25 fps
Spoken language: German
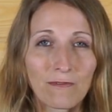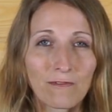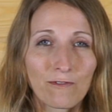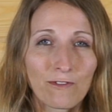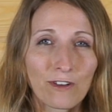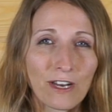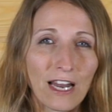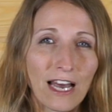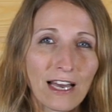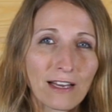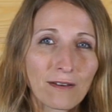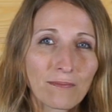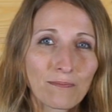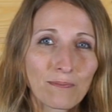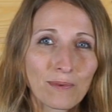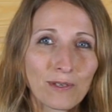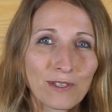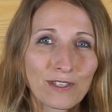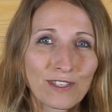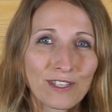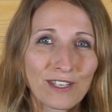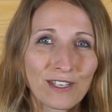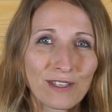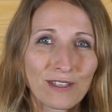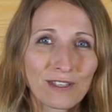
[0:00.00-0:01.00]
vielleicht ein
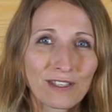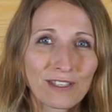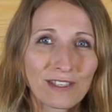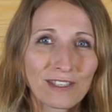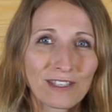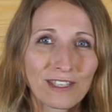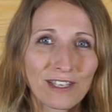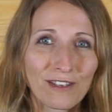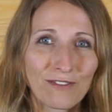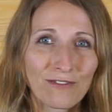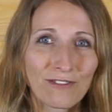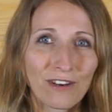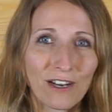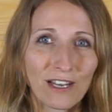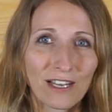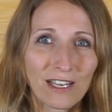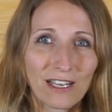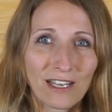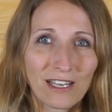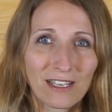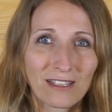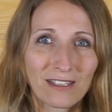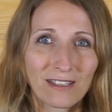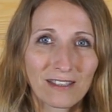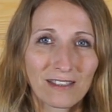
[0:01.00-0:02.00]
bisschen tiefer
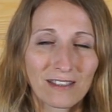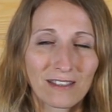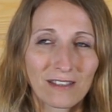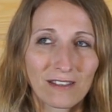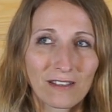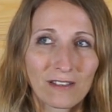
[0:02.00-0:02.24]
gehen